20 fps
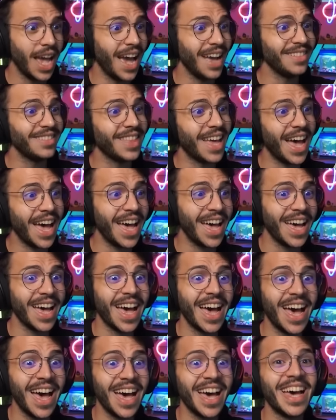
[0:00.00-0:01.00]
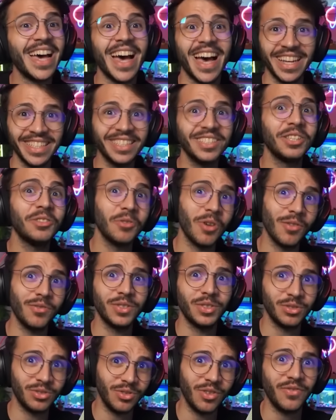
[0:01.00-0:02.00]
حتى ها ها عشان
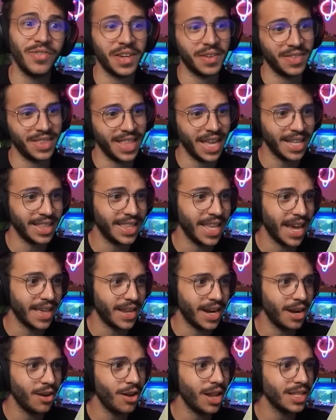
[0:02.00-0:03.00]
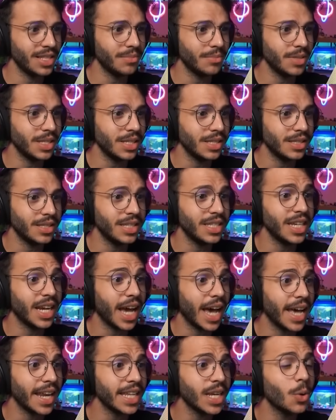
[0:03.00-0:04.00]
تتوفق في التحدي هذا لانه لازم تجي تجيك
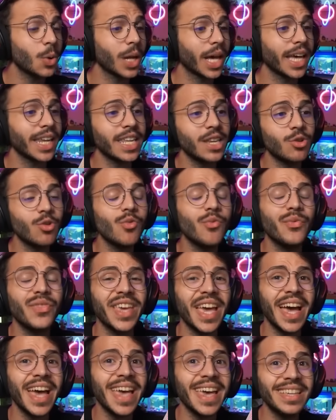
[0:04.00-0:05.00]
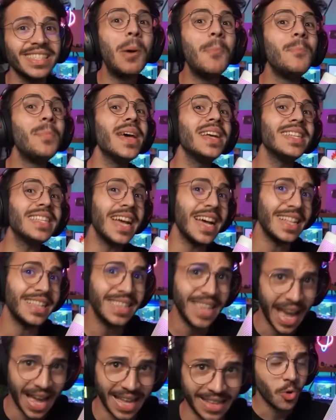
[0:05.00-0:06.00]
قريه والقريه يكون فيها ايش؟ بيت
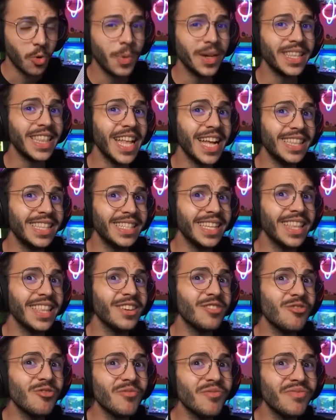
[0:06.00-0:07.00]
حداد وبيت الحداد هذا يكون